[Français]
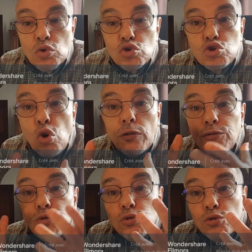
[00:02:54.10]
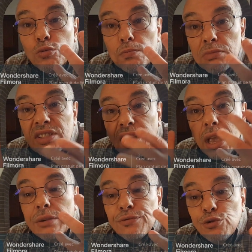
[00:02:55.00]
sont vieux, mais
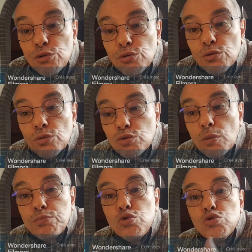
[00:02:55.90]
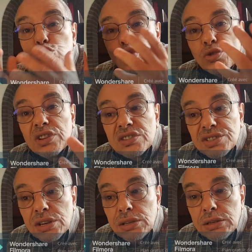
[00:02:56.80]
très vieux, de plusieurs
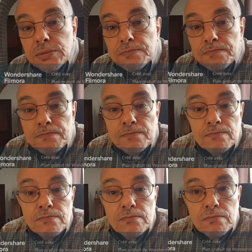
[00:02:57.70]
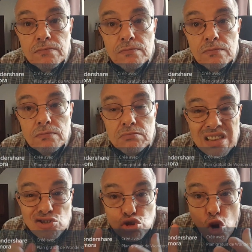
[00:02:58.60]
décennies.
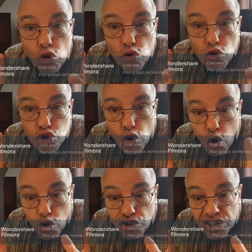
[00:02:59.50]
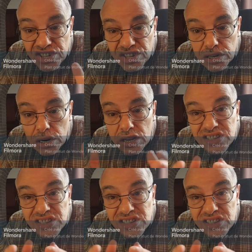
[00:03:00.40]
Mais seuls changent ici les